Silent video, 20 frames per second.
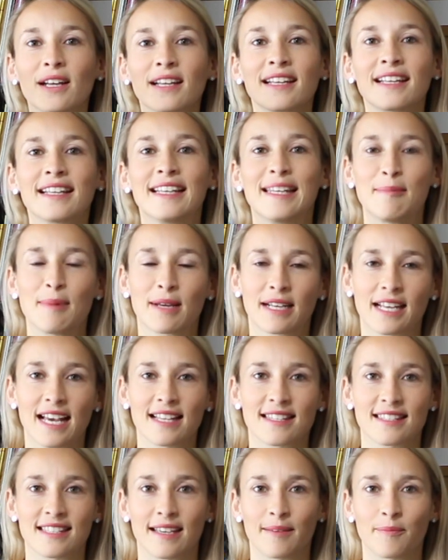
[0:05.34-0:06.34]
Morgen, liebe
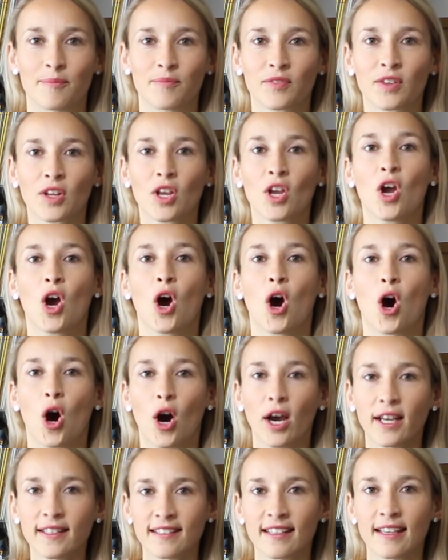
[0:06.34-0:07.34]
Klasse.
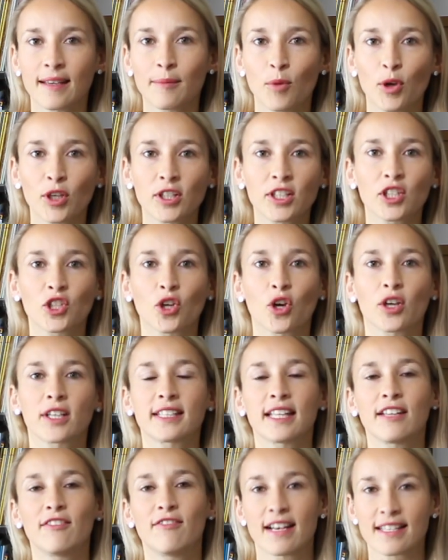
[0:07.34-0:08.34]
Heute möchte ich
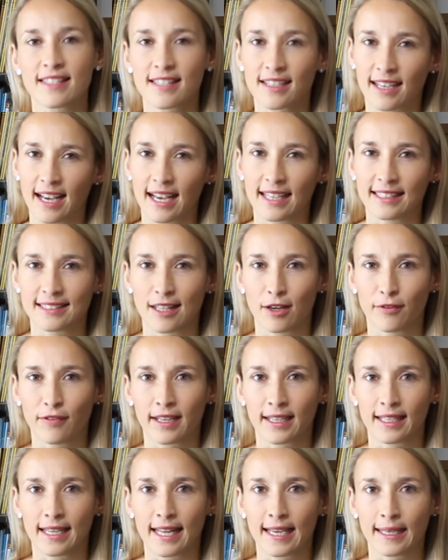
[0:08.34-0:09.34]
euch den Wasserkreislauf
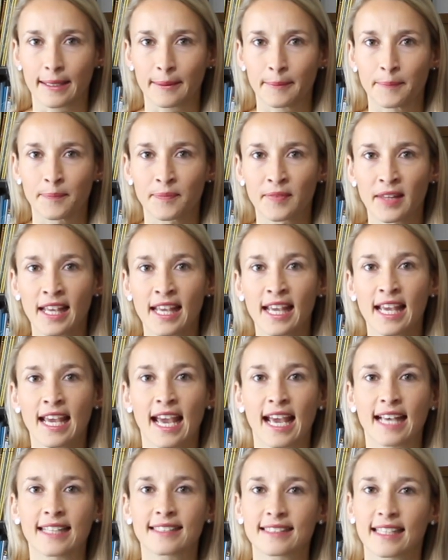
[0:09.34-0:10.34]
erklären.
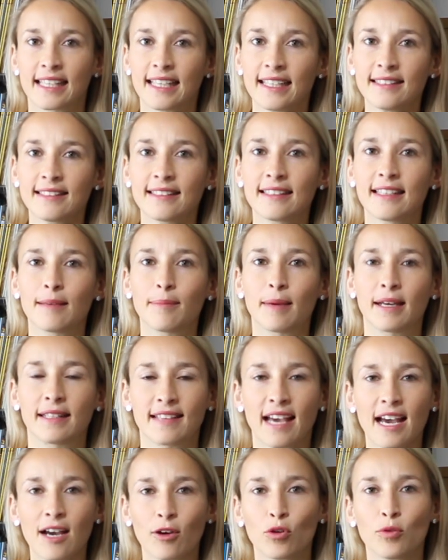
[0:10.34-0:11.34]
Es geht hierbei
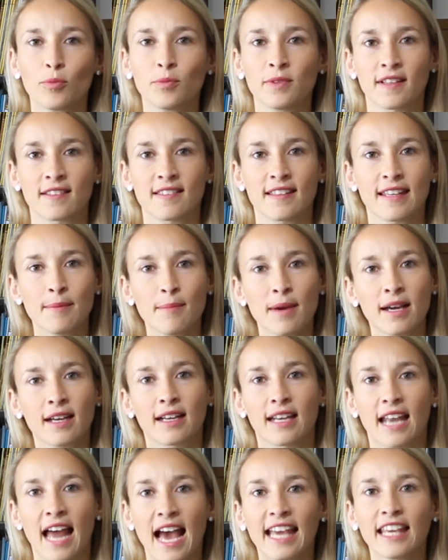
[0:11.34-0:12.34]
darum, dass immer
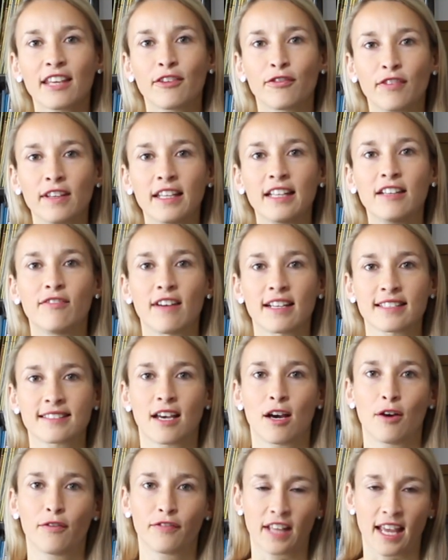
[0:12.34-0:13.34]
gleich viel
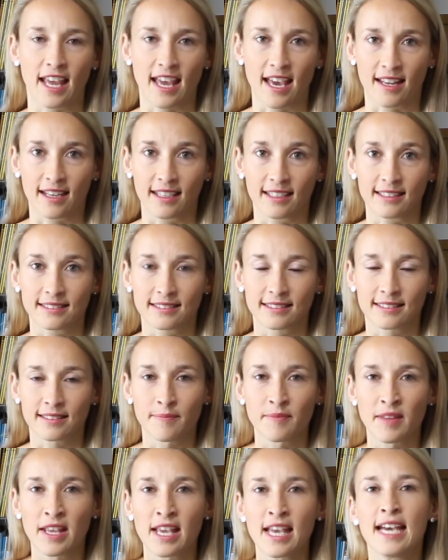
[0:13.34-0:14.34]
Wasser auf der Erde ist.
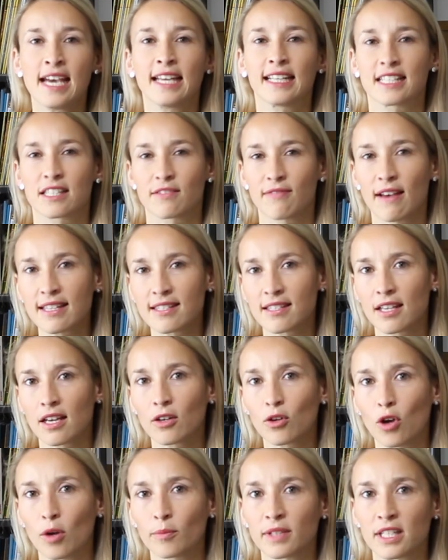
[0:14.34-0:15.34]
Das
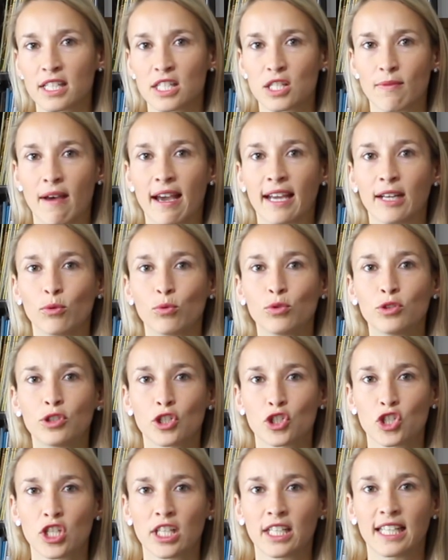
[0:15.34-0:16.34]
Wasser kommt dann zwar in
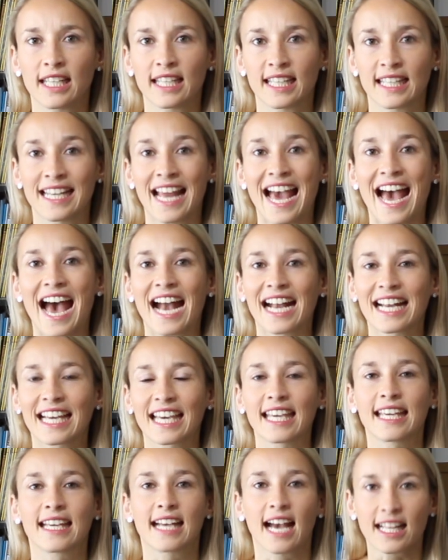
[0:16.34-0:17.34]
unterschiedlichen
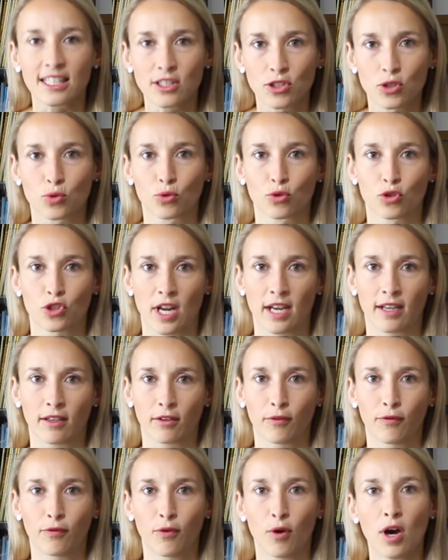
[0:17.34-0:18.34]

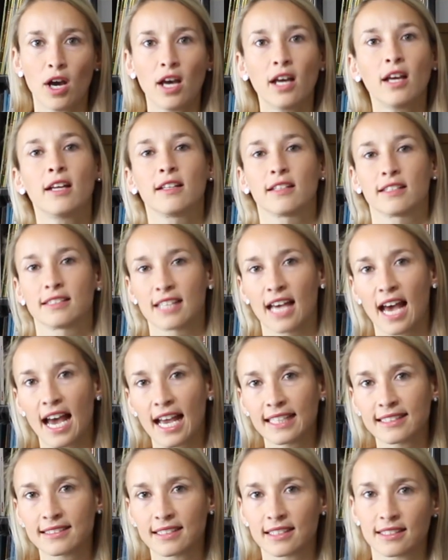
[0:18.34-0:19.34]
Aggregatzuständen vor, das
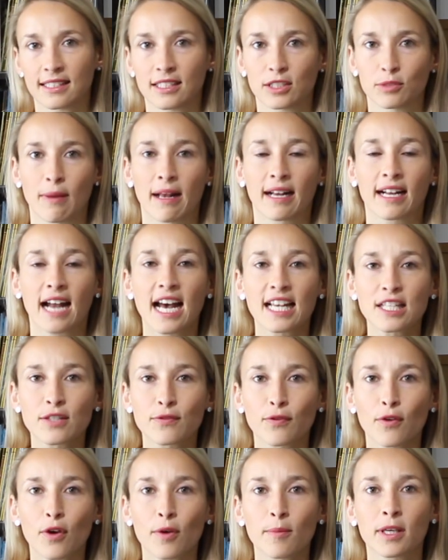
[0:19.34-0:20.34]
heißt, es ist mal
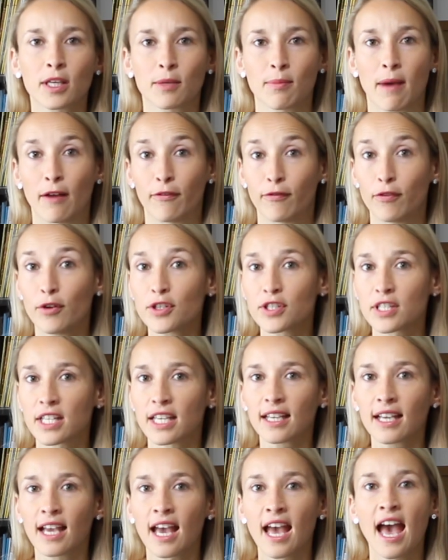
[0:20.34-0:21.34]
gasförmig, mal
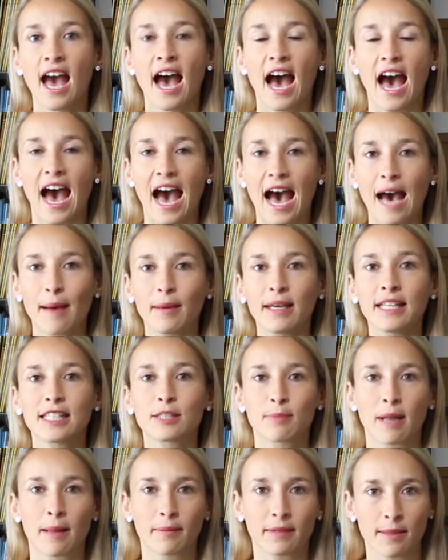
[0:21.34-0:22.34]
flüssig, aber
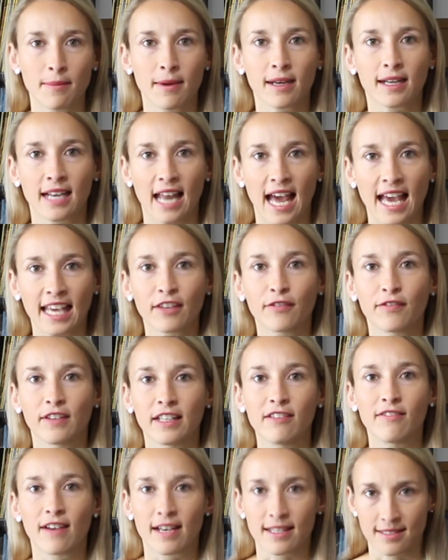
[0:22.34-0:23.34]
es bleibt immer gleich
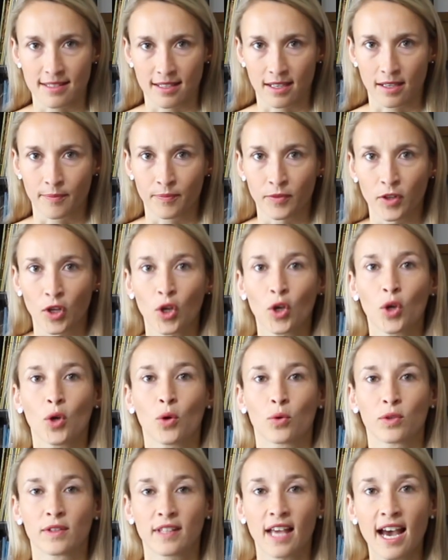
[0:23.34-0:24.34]
viel Wasser.
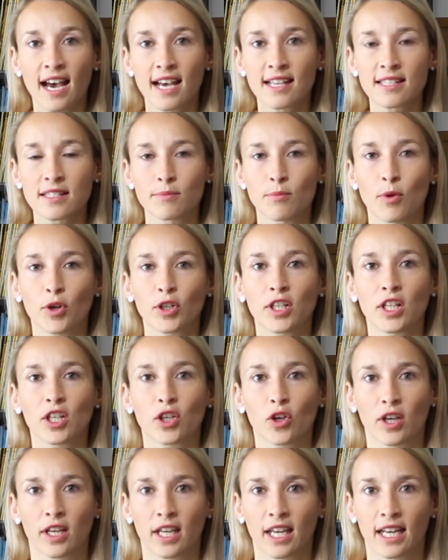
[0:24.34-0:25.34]
Und das möchte
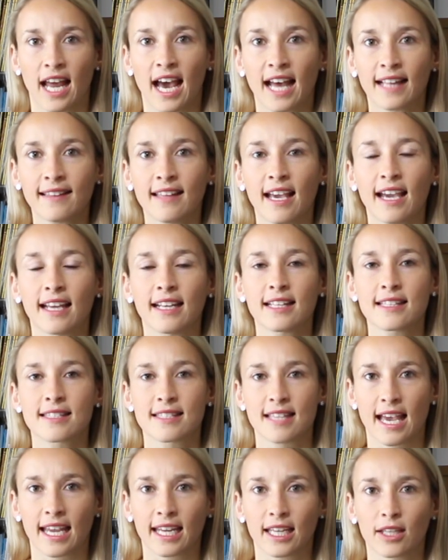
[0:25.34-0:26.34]
ich euch anhand einer
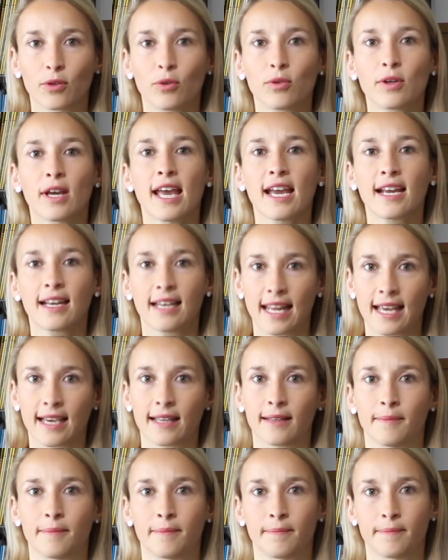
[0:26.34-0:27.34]
Zeichnung
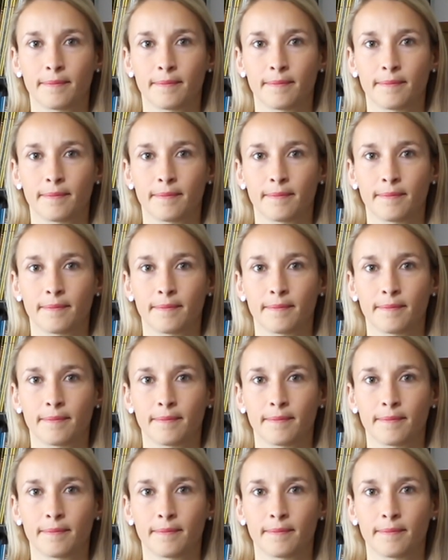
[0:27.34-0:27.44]
erklären.